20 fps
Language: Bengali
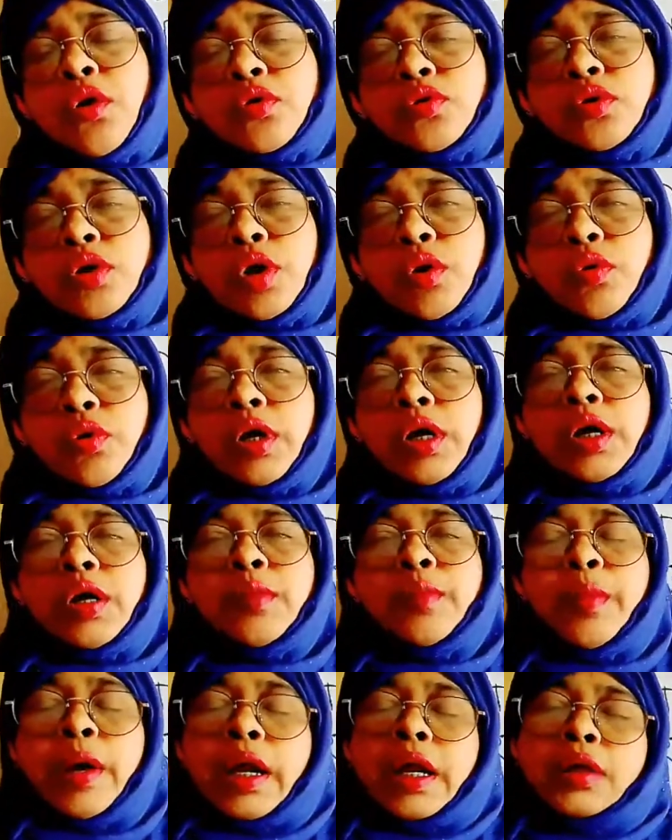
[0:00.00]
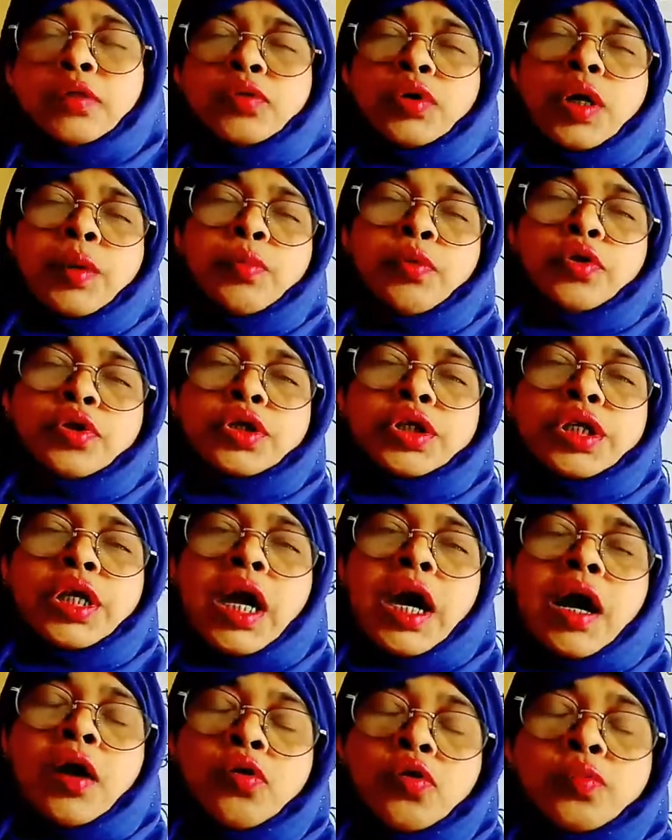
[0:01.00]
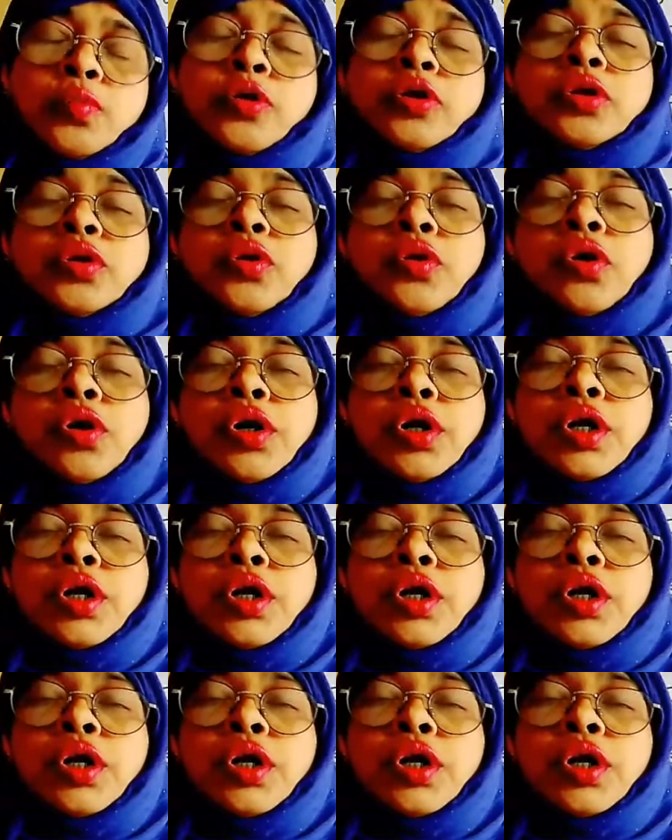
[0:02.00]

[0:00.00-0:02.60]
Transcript: রটনা করে বেড়াতো এবং সে আরও বলতো